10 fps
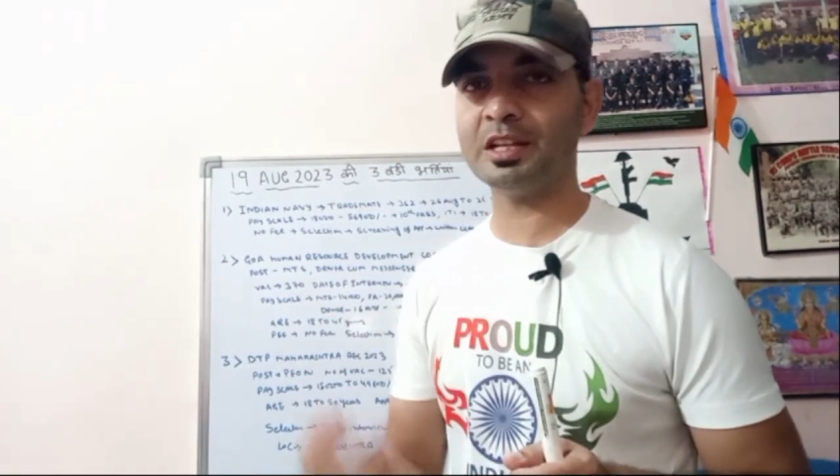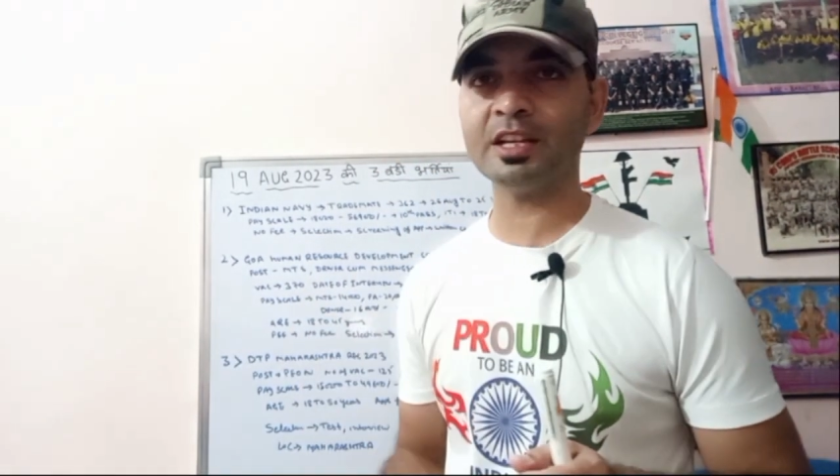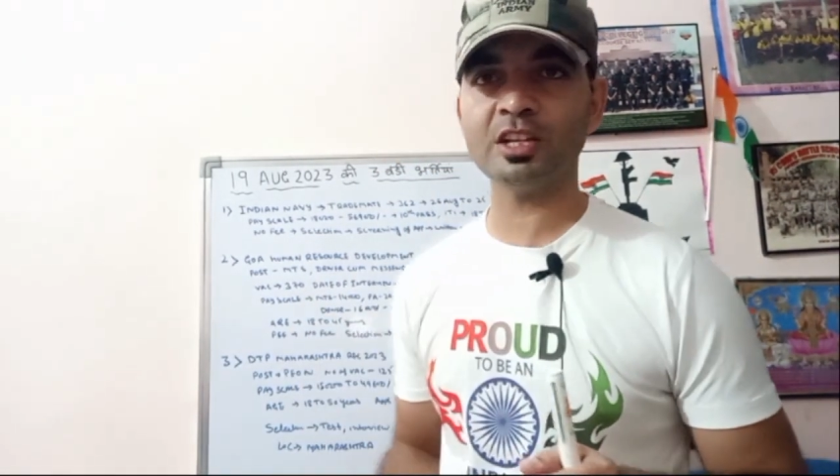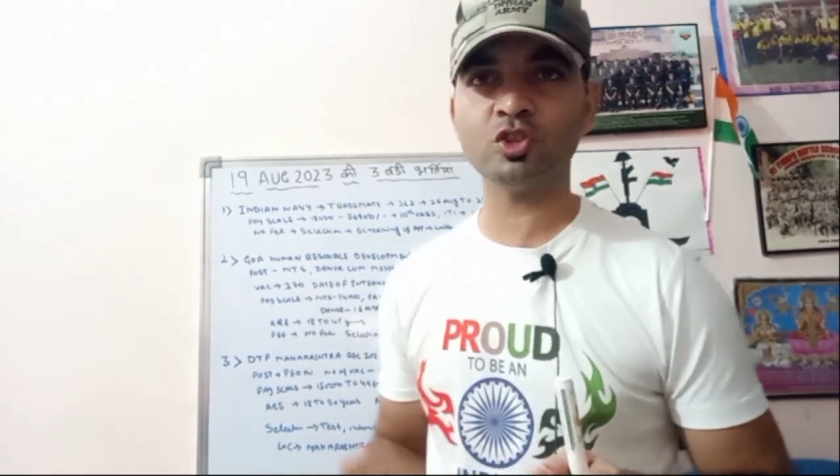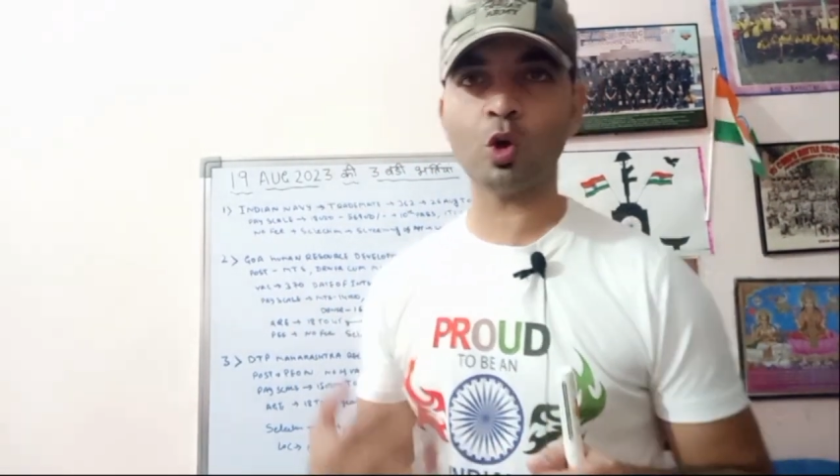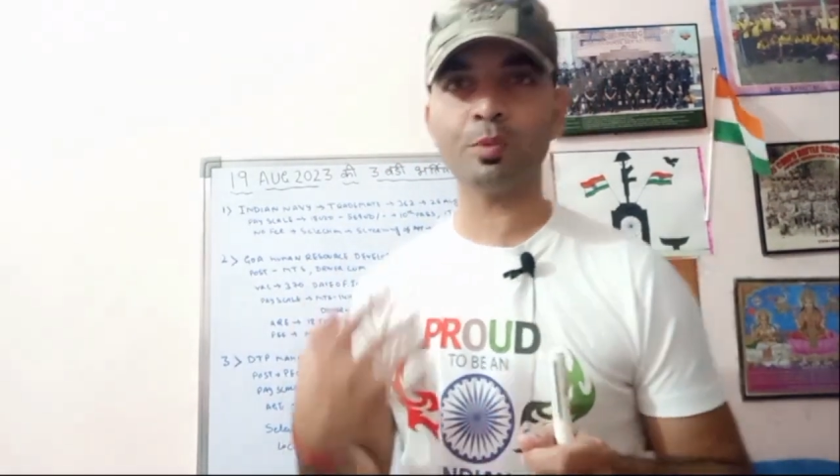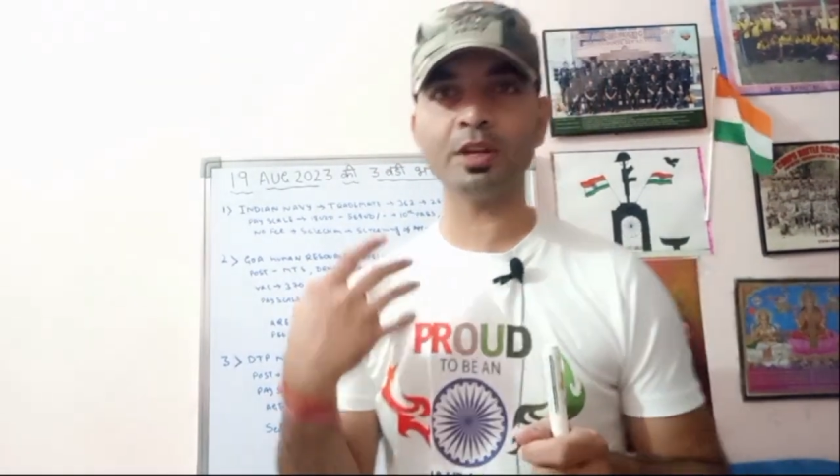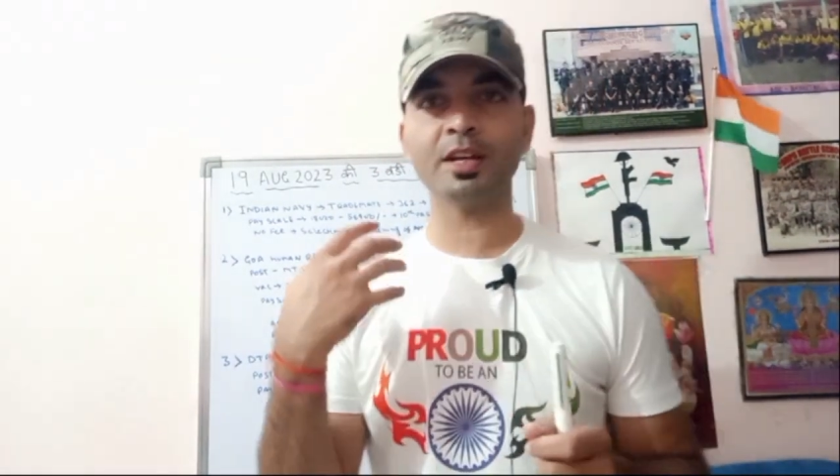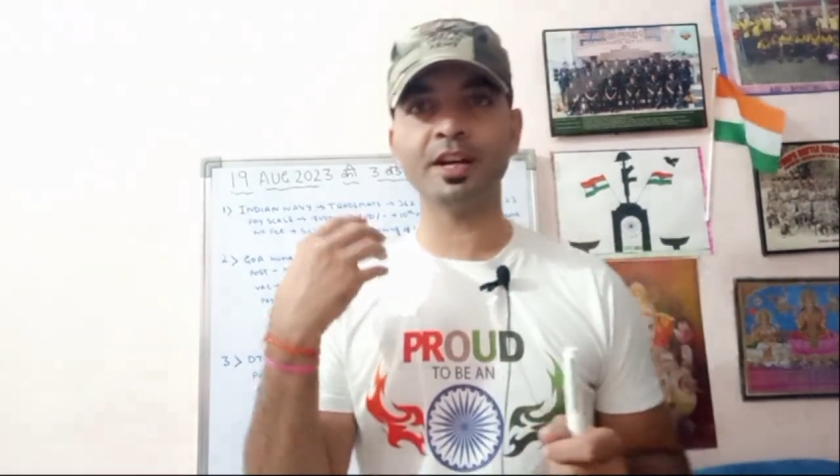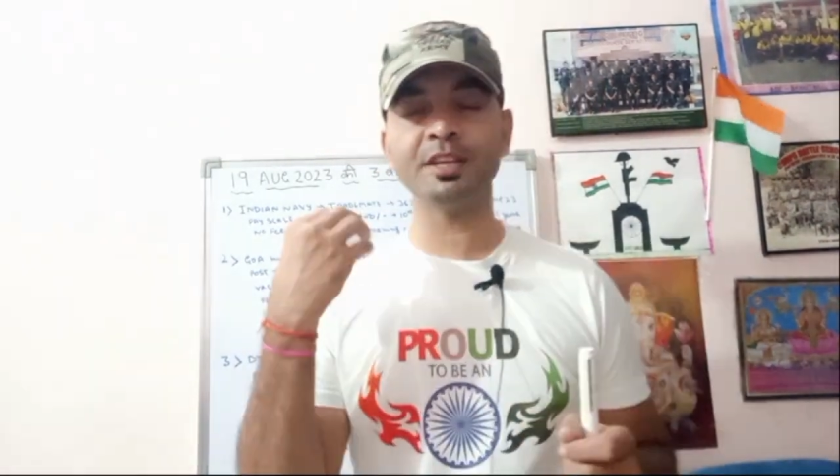डेली के जॉब
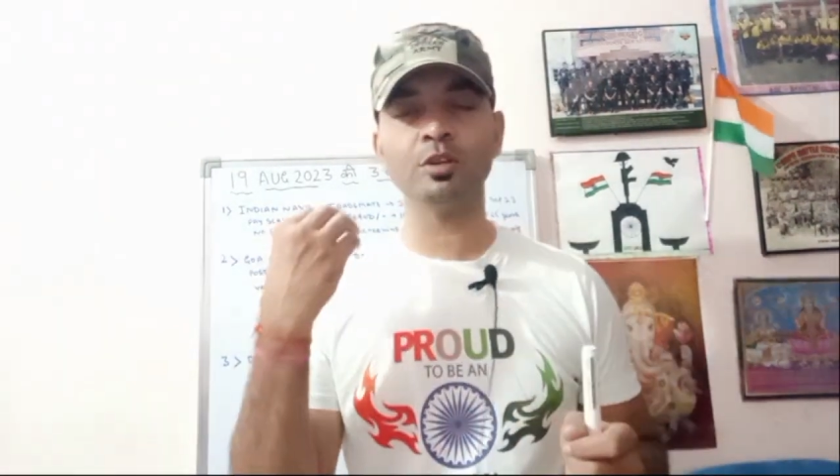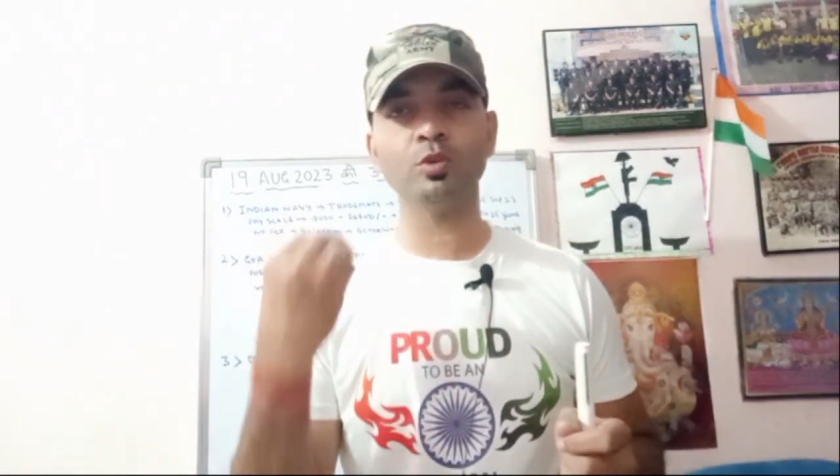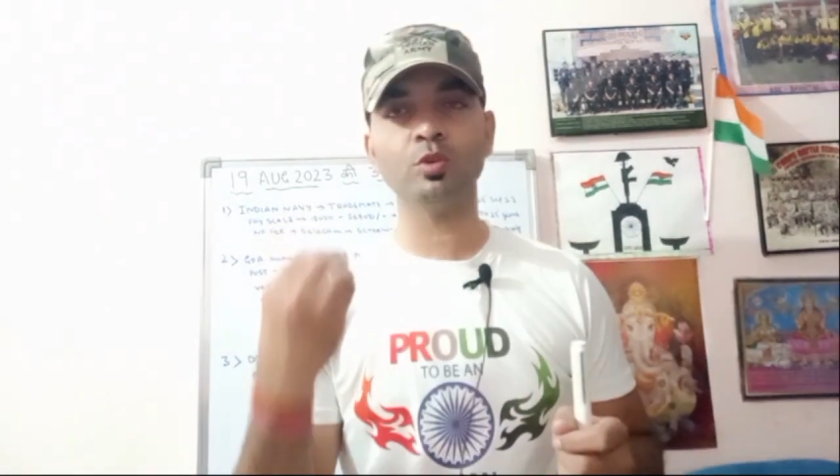के रिकॉर्डिंग